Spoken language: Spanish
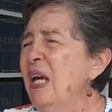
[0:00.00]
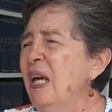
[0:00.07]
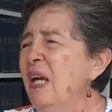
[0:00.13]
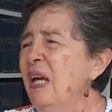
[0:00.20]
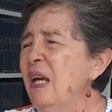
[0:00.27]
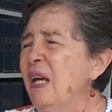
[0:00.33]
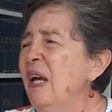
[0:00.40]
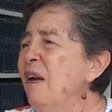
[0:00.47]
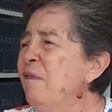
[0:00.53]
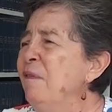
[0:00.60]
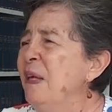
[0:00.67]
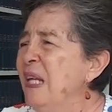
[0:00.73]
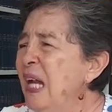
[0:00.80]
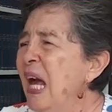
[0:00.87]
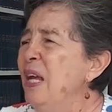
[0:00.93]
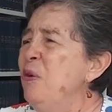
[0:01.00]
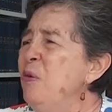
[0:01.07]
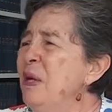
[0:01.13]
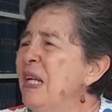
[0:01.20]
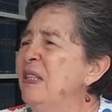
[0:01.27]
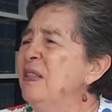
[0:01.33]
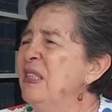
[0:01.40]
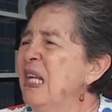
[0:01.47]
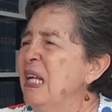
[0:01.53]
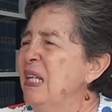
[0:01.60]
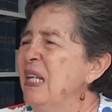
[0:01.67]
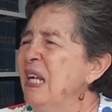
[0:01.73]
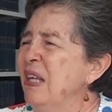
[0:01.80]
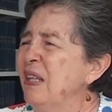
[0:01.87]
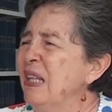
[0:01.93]
Eh, en fin, hay una
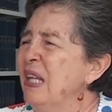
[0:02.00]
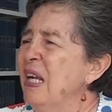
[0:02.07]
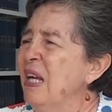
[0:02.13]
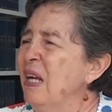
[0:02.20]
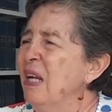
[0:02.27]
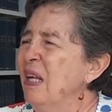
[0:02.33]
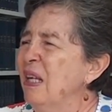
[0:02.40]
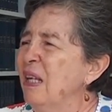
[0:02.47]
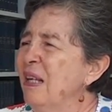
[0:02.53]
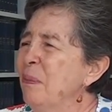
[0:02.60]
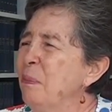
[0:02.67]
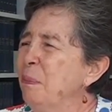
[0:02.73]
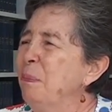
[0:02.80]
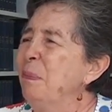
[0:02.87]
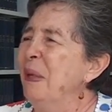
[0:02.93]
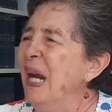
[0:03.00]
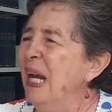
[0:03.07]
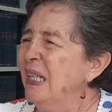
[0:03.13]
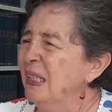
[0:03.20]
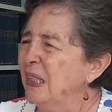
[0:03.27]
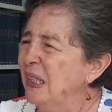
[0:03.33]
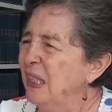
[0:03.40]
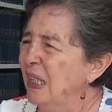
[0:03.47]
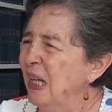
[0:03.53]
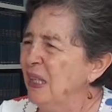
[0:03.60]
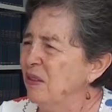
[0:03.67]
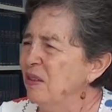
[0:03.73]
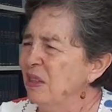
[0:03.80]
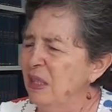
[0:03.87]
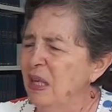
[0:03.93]
serie de
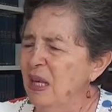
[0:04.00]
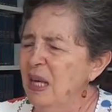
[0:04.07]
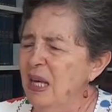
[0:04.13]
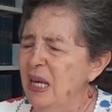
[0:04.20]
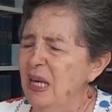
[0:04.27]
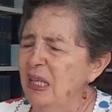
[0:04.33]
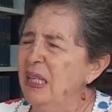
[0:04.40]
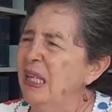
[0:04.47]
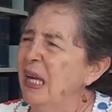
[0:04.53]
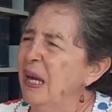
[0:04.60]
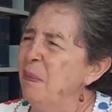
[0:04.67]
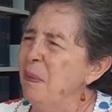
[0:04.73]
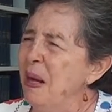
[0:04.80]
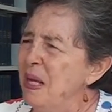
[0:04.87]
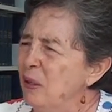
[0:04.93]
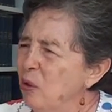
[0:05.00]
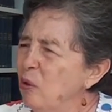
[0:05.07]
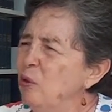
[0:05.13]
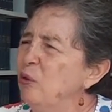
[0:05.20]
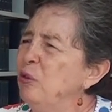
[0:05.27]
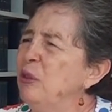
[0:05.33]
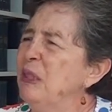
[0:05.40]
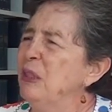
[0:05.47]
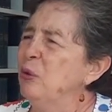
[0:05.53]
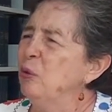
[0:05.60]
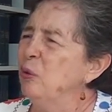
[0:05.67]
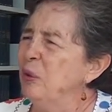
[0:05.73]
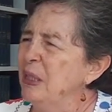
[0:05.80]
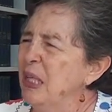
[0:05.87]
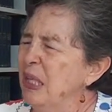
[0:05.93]
prácticas que van
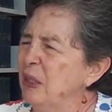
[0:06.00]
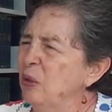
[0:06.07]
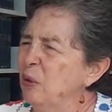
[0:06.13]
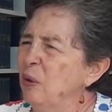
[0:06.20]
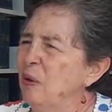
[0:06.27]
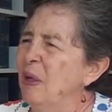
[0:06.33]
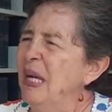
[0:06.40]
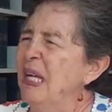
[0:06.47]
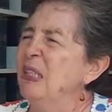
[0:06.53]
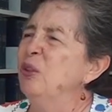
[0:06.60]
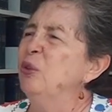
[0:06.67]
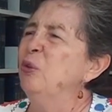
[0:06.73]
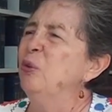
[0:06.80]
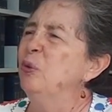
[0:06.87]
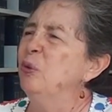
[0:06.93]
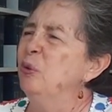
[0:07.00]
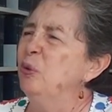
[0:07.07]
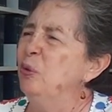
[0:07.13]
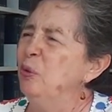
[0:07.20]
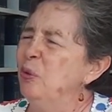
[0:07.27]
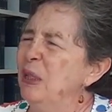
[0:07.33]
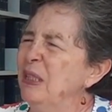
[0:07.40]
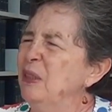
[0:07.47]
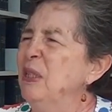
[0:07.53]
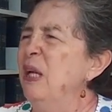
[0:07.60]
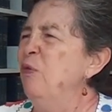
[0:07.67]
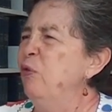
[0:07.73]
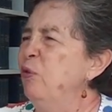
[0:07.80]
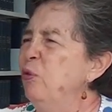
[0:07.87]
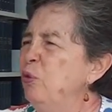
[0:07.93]
constituyendo estructuras
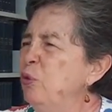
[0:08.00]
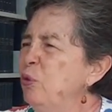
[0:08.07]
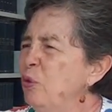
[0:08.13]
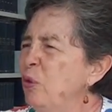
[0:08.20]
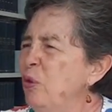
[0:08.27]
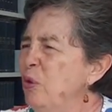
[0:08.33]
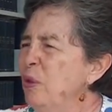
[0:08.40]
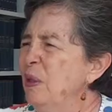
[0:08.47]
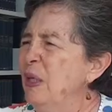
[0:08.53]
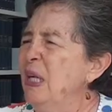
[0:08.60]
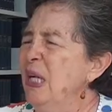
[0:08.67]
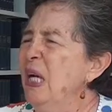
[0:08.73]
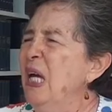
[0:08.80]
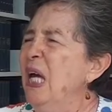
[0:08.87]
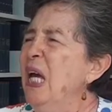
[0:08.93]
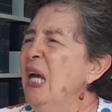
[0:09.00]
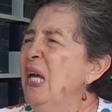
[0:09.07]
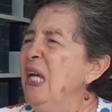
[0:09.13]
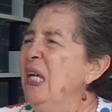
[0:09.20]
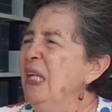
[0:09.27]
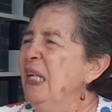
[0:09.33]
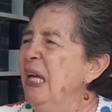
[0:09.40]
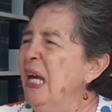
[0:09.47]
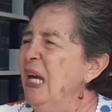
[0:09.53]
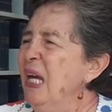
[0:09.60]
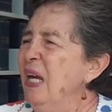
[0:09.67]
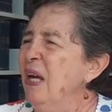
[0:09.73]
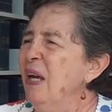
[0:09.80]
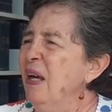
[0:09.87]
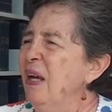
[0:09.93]
del futuro y
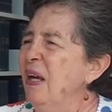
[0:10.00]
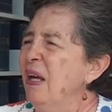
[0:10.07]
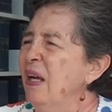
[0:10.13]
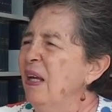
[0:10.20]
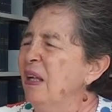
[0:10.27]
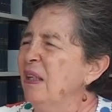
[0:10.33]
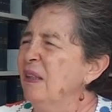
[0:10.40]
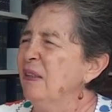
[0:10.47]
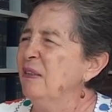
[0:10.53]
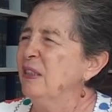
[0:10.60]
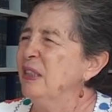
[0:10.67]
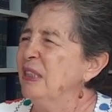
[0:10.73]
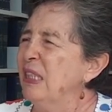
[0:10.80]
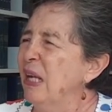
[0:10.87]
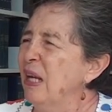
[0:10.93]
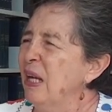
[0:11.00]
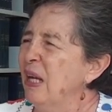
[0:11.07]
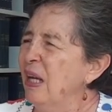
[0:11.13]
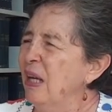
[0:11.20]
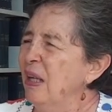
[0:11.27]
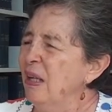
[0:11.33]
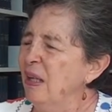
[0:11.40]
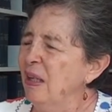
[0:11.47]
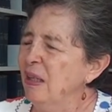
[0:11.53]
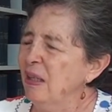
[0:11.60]
que eh, se,